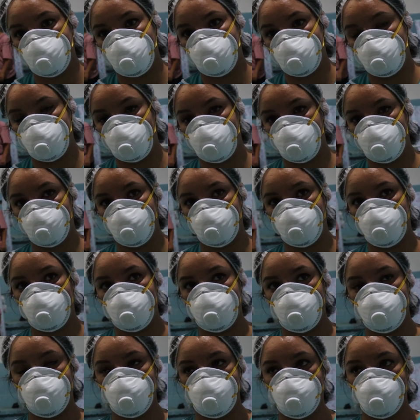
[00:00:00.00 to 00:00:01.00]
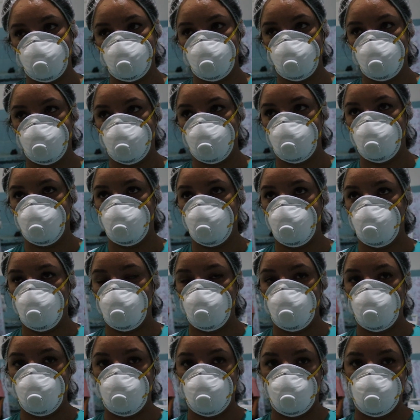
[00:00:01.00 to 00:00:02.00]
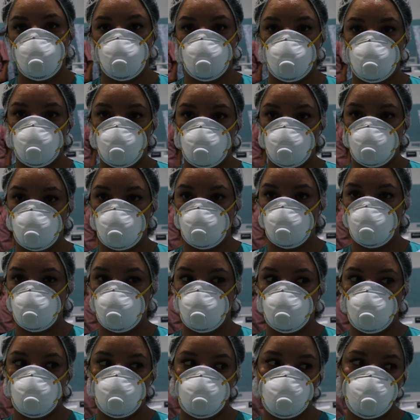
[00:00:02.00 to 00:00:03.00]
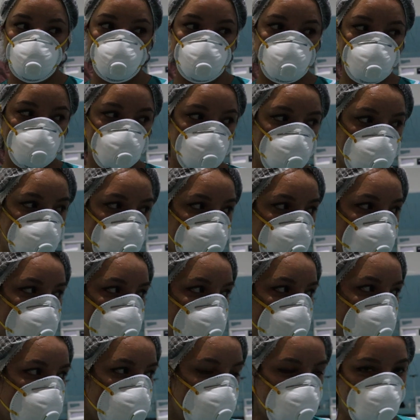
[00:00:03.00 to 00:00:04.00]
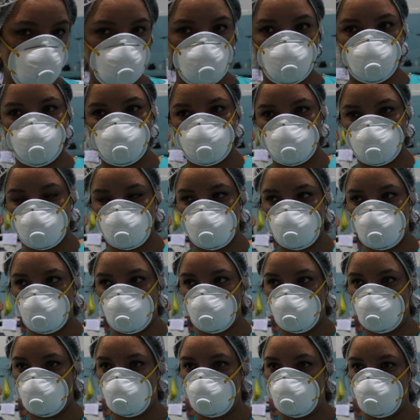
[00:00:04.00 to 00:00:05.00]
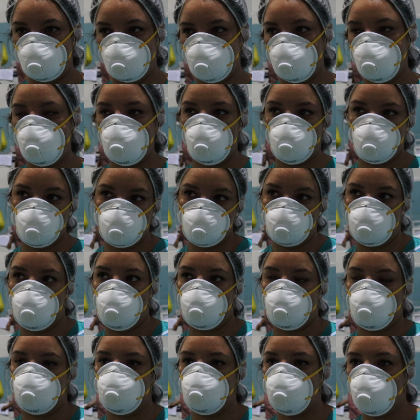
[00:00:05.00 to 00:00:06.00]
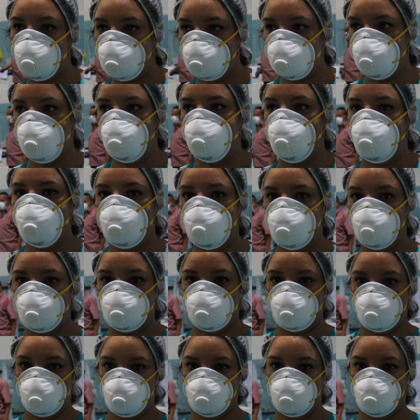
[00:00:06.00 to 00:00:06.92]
صعيبة أمور نفسية لكن أنتم صامدين أه، أمور نفسية المرة الأولى هكا شوية معناها